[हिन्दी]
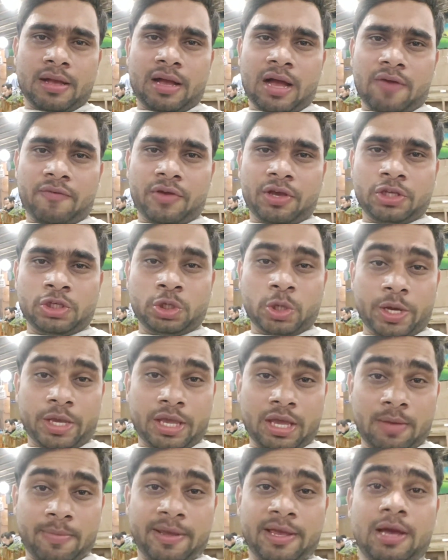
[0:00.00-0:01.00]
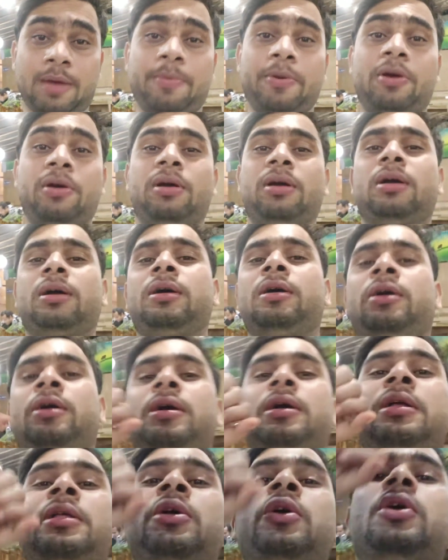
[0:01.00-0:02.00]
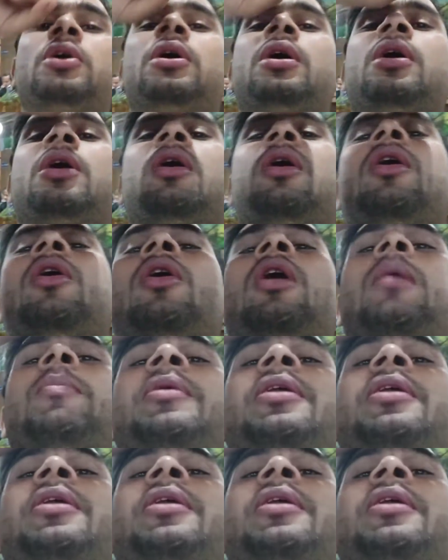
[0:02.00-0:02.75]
काफ़ी इन्जॉय किया मैं यहाँ पे और